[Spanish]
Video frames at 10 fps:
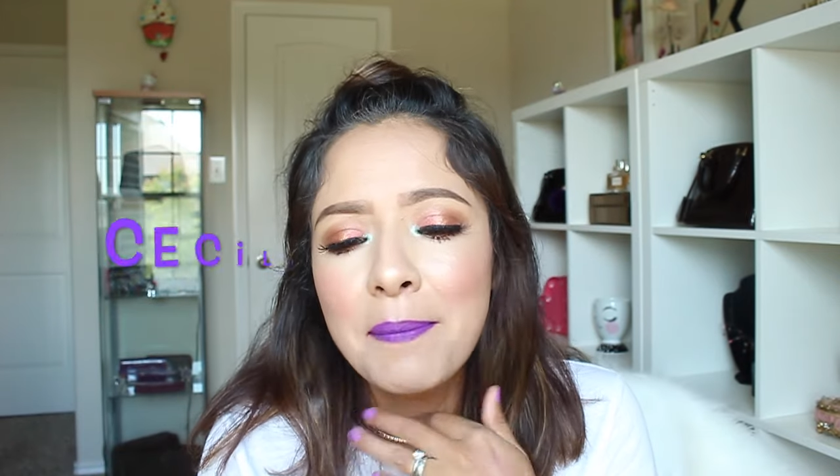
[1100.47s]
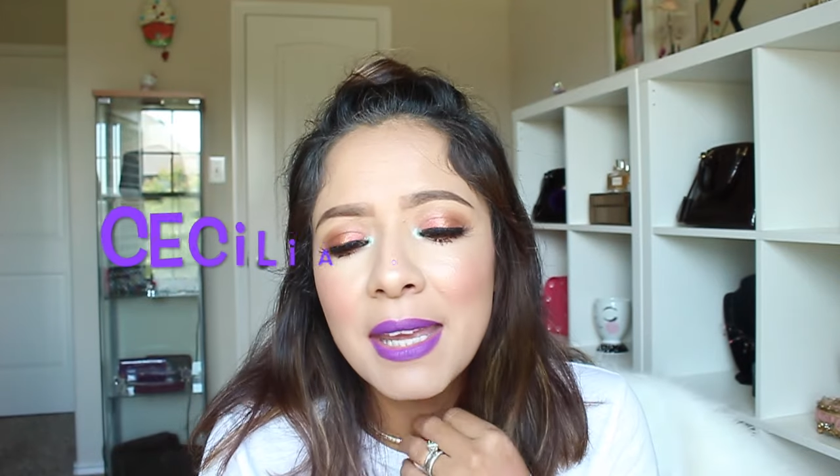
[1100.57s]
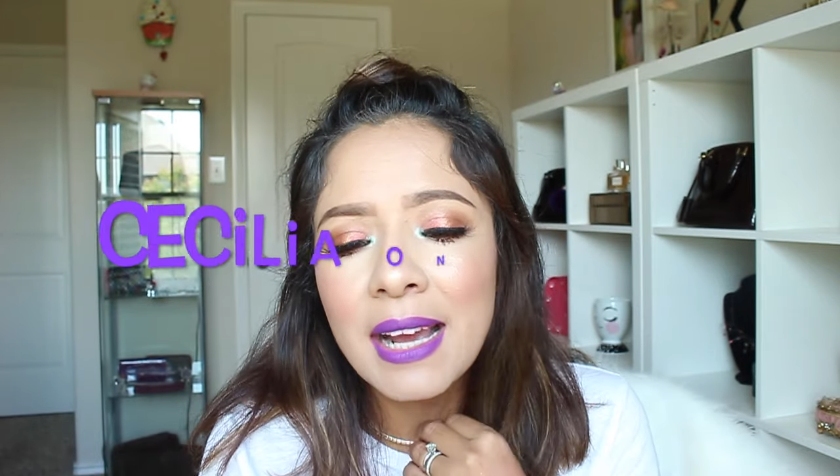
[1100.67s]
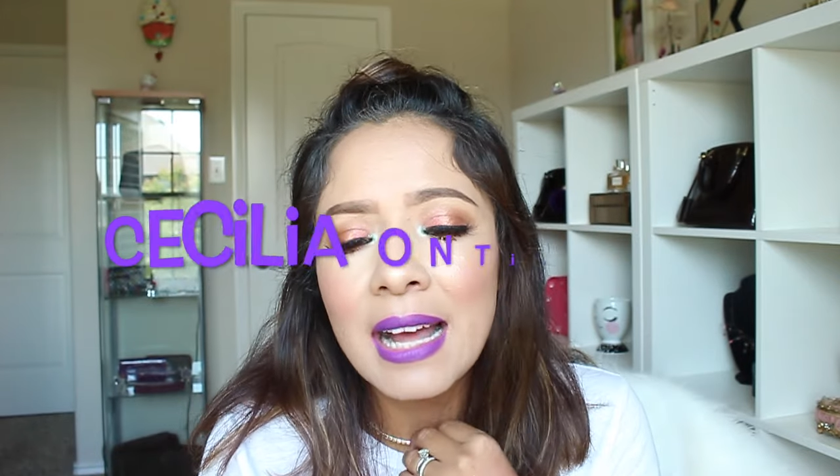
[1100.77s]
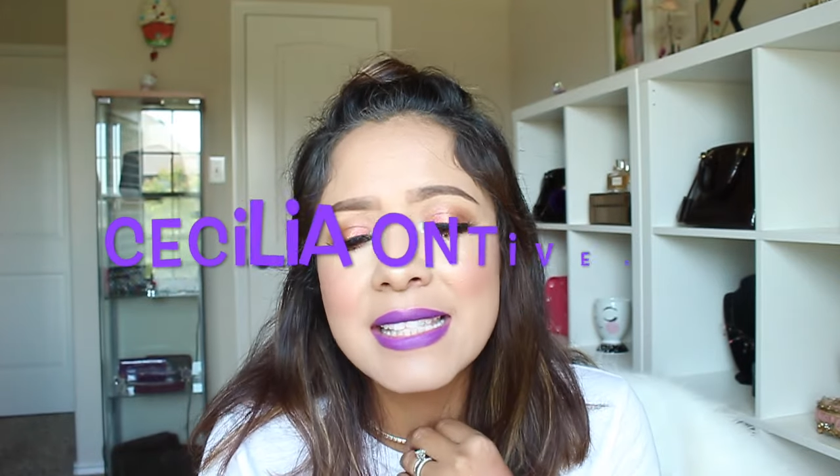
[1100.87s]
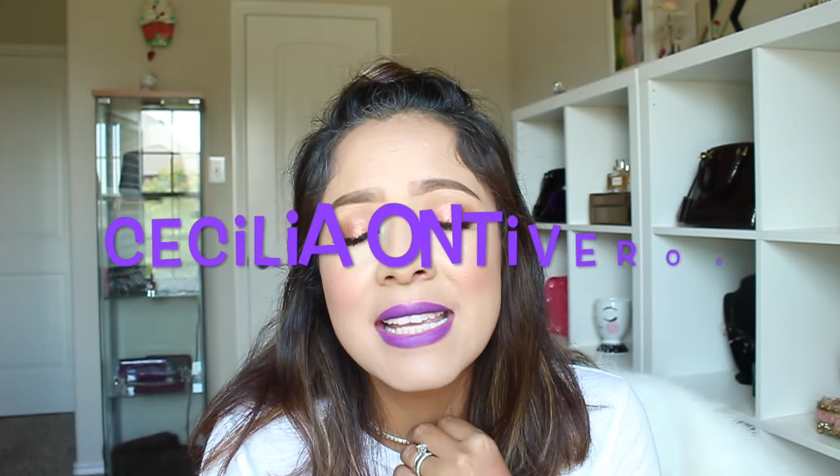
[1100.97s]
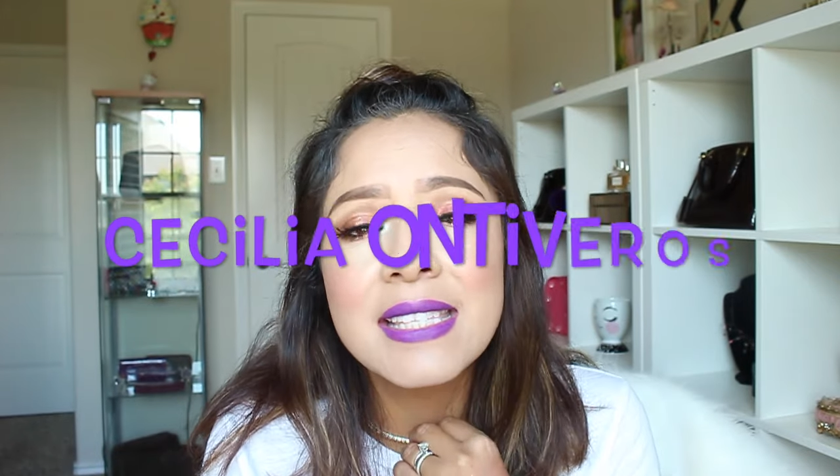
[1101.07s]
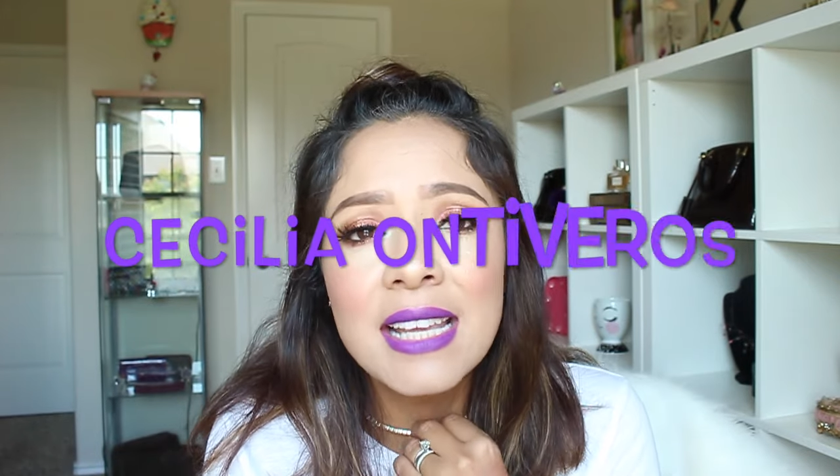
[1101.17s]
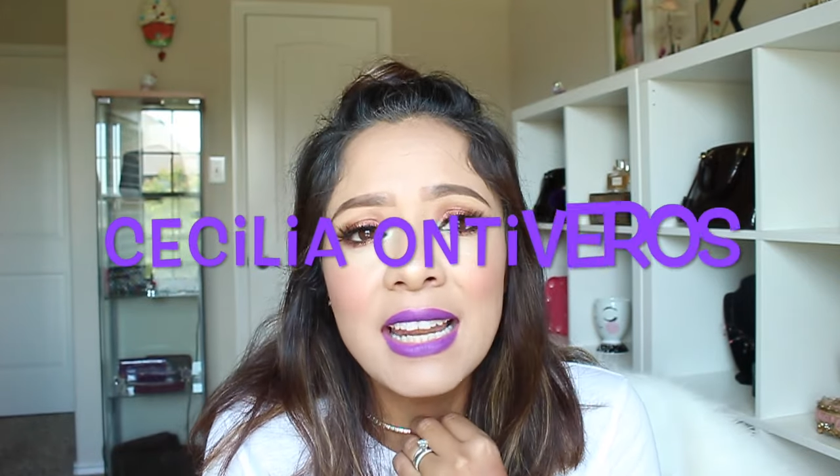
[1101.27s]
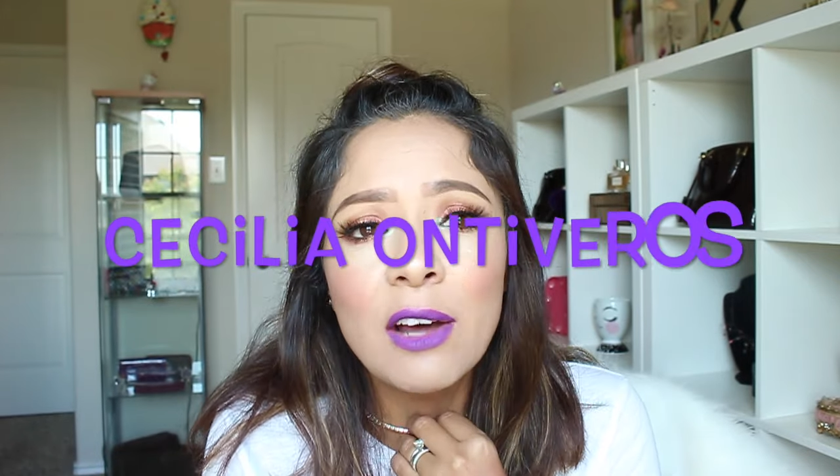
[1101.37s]
amiga
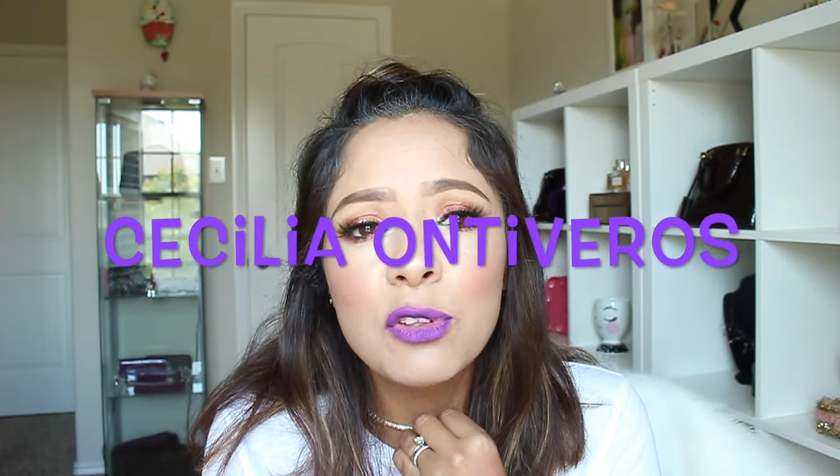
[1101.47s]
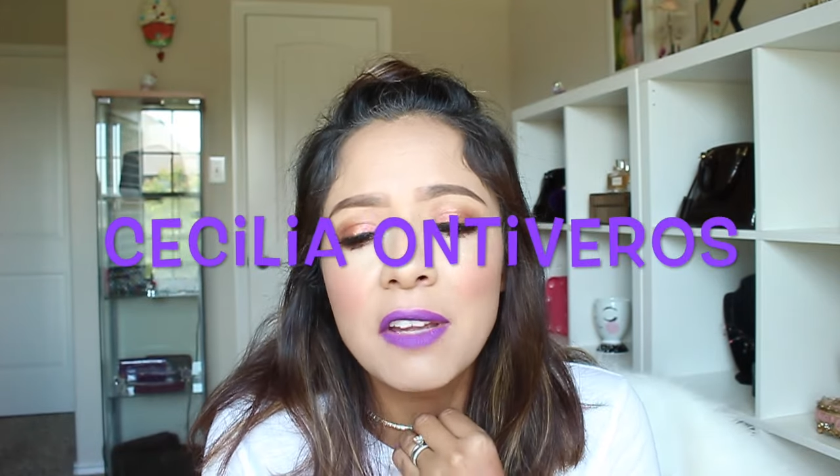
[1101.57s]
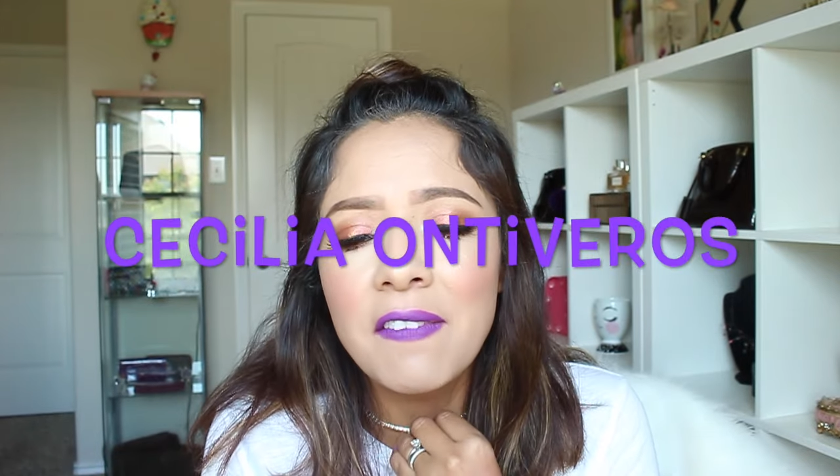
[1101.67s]
Cecilia